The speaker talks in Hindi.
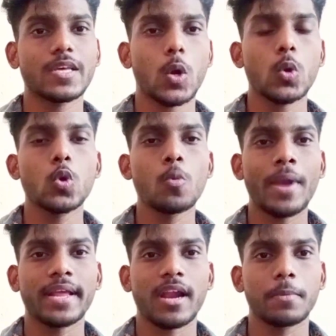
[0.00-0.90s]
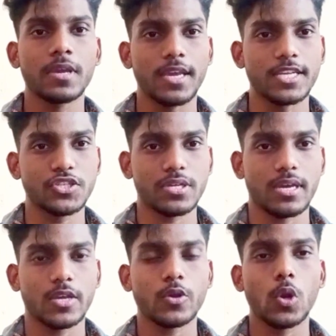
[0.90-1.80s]
रहो नो मैटर आपकी एज क्या
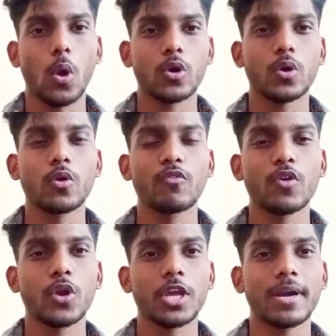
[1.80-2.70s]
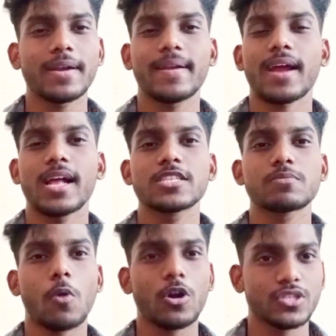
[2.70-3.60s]
क्योंकि लॉकडाउन ओवर होने के बाद ट्रायल्स
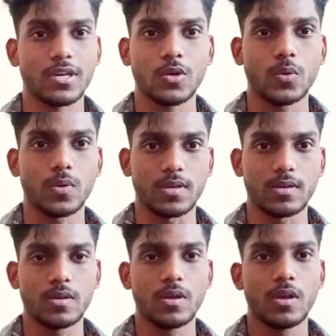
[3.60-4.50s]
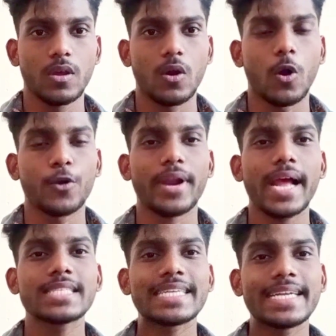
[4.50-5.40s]
बहुत ज्यादा होंगे और
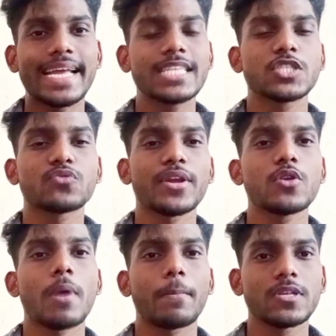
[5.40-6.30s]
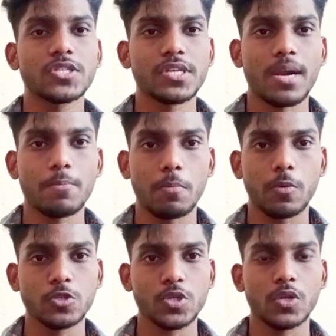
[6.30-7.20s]
ट्रायल्स के डेट्स वेन्यू मैं अपने इंस्टाग्राम पे
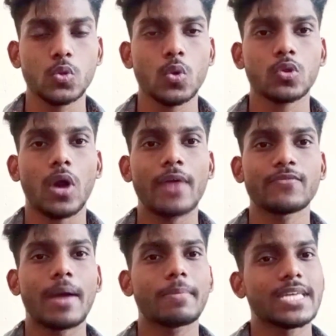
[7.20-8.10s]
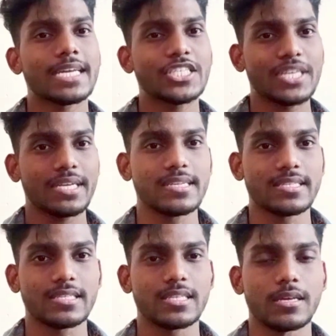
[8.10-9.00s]
पोस्ट कर दूंगा तो आप वहां पे जाके चेक कर
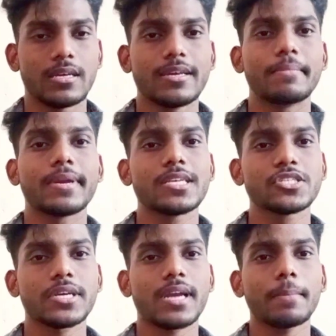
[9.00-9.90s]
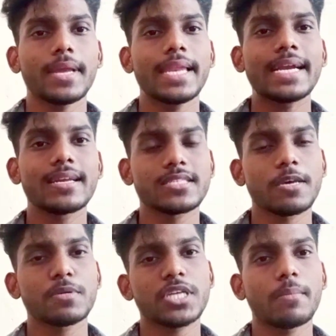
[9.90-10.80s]
सकते हैं मेरे इंस्टाग्राम के लिंक
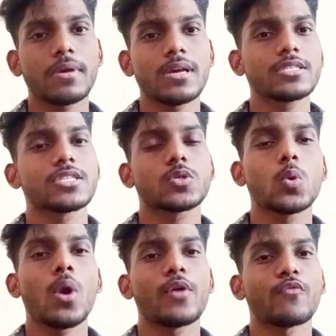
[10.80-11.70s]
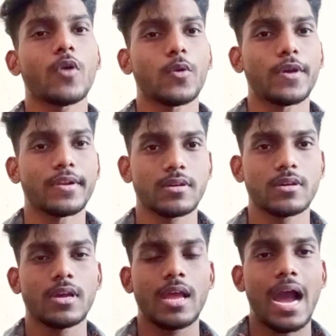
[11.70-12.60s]
डिस्क्रिप्शन में है जस्ट गो एंड फॉलो
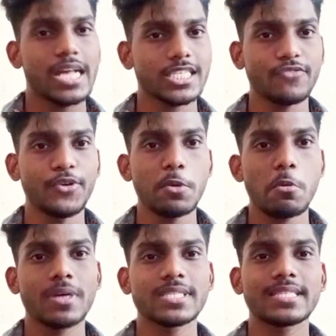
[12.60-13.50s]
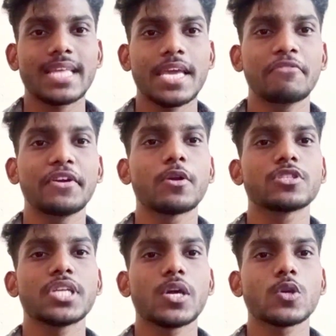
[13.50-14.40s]
इट आज के वीडियो में बस इतना ही वीडियो
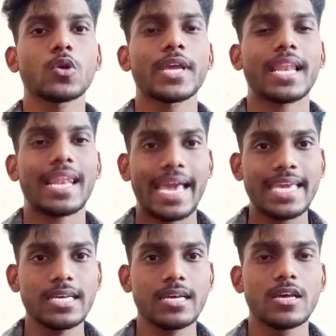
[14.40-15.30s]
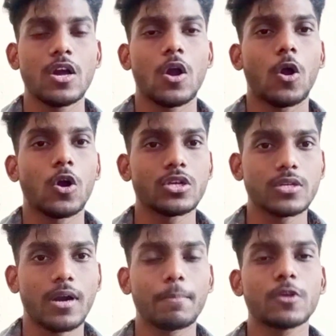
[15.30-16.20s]
अच्छी लगी तो एक लाइक और
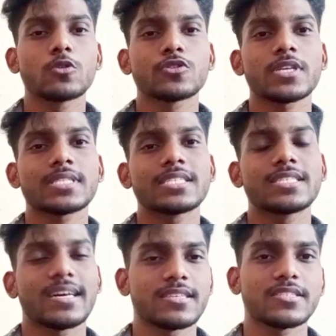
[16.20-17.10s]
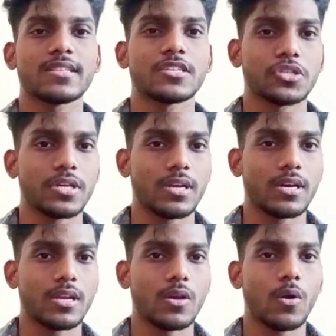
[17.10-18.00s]
अपने दोस्तों के साथ ज़्यादा से ज़्यादा शेयर
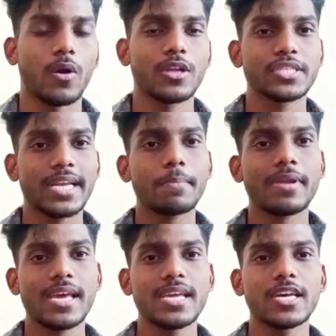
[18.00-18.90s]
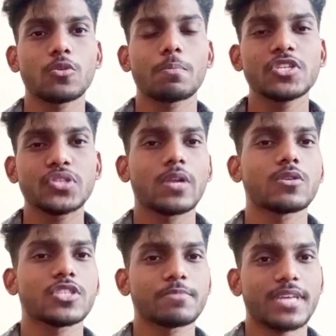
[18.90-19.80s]
करें और इस चैनल पे नए हैं तो प्लीज़ चैनल को
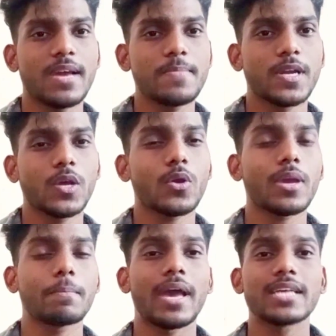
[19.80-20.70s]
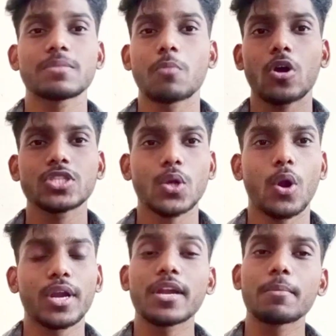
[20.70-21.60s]
सब्सक्राइब करें क्योंकि मैं ऐसे बहुत से
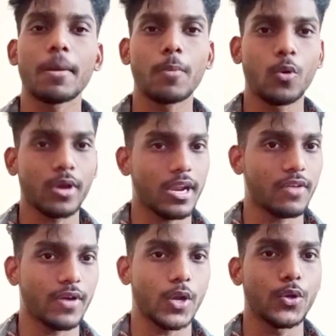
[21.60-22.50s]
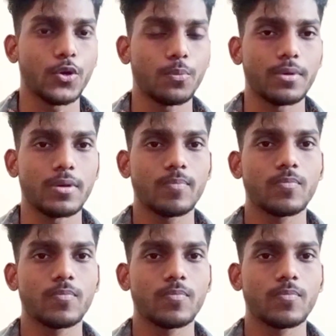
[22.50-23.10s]
कंटेंट अभी अपलोड करने वाला हूँ यूट्यूब पे